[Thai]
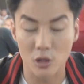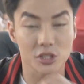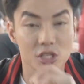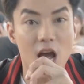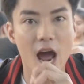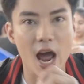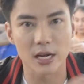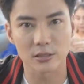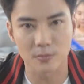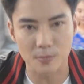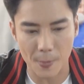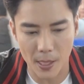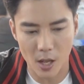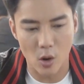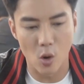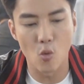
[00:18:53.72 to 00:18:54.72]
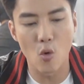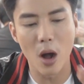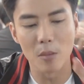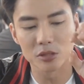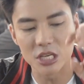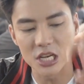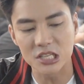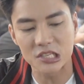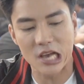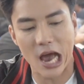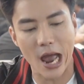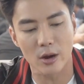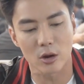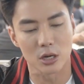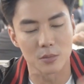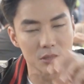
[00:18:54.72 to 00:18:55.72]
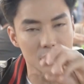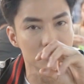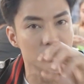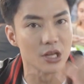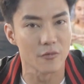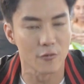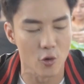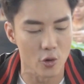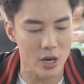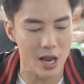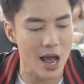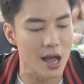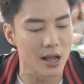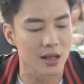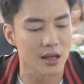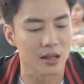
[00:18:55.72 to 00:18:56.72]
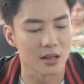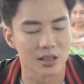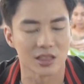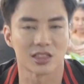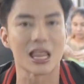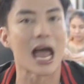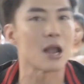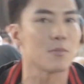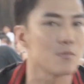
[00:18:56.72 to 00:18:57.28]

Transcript: รสชาติของความจี๊ดจ้าดของน้ำจิ้มซีฟู้ดนะฮะตั